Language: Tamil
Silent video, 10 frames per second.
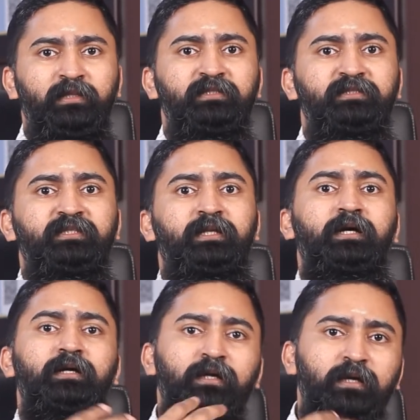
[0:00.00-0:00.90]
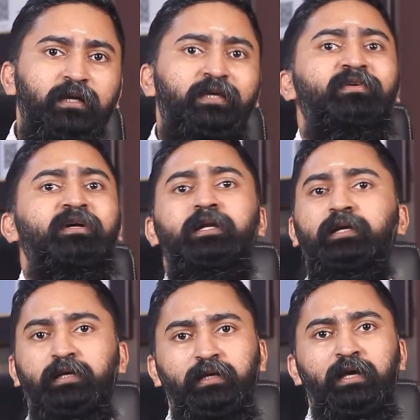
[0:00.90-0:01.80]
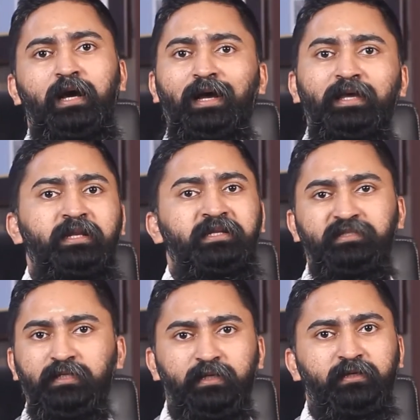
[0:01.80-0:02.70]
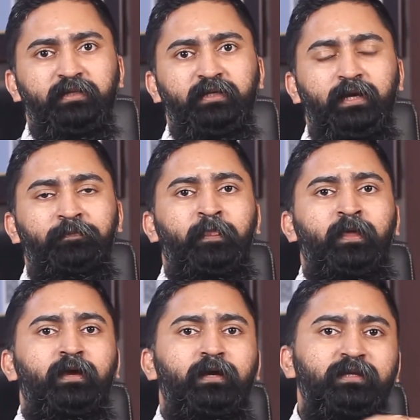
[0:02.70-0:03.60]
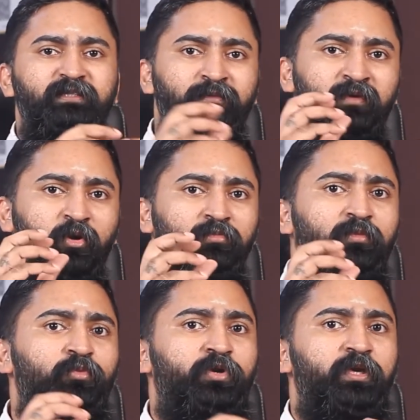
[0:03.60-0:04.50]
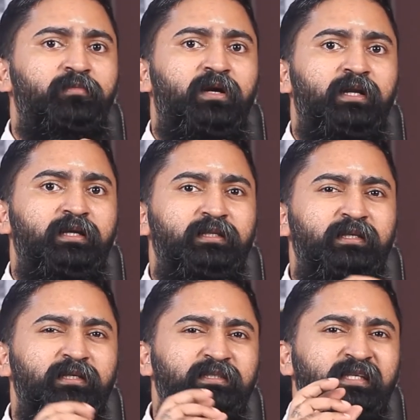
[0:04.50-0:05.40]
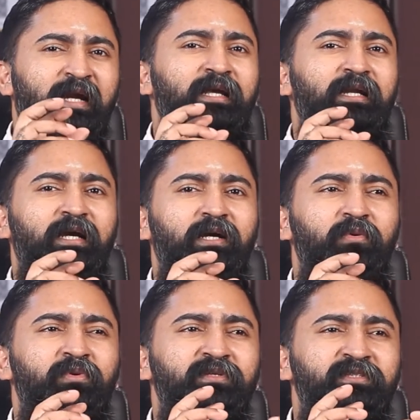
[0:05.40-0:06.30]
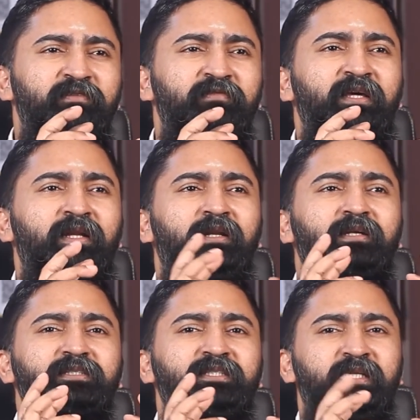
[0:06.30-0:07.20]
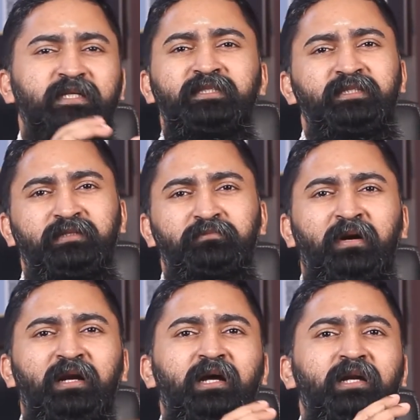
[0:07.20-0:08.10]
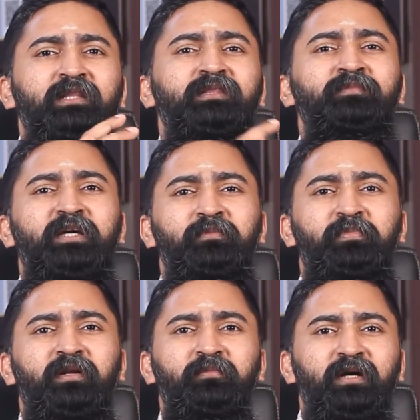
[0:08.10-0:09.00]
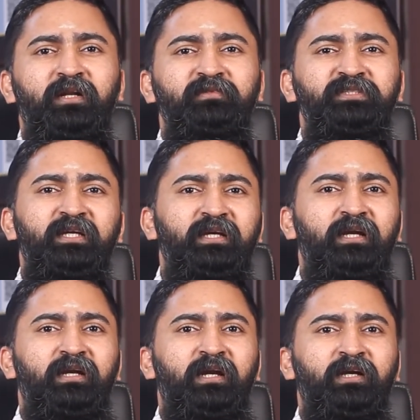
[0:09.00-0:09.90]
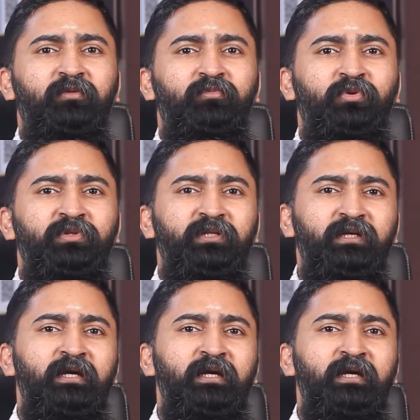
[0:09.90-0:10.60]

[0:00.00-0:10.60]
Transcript: இருந்துச்சுன்னா இவங்களுக்கு ஹை ரிஸ்க் இருக்குதுங்க அதே சமயம் ரொம்ப முக்கியமான இது சடனாக ஒரு சிவியர் ஸ்ட்ரெஸ் மன அழுத்தம் ஏற்படுற மாதிரி விஷயங்கள் நடக்கும்போது